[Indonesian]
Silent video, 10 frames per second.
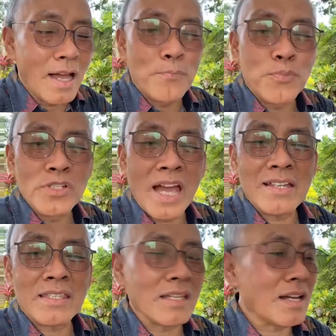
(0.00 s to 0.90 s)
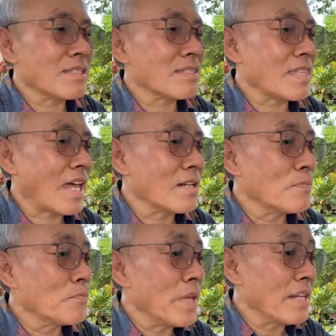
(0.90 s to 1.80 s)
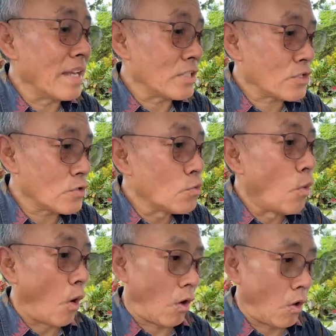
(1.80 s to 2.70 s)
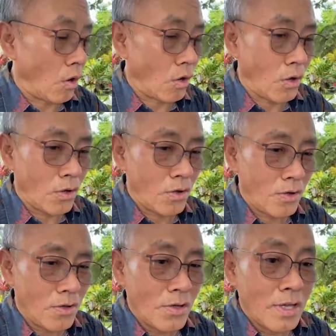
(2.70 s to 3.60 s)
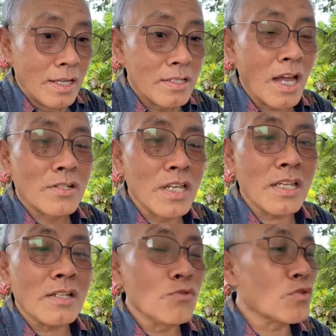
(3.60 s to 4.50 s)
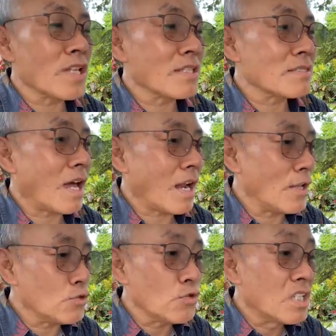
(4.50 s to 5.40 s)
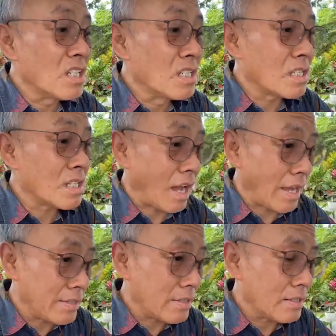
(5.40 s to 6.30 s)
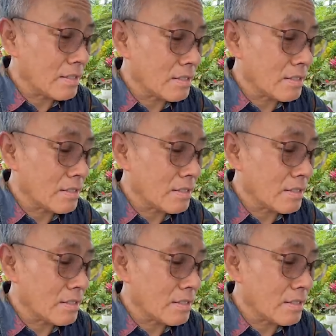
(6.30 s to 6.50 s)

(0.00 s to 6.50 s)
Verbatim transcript: Yang punya istilah 10 minutes walk. Jadi Nusantara itu didesain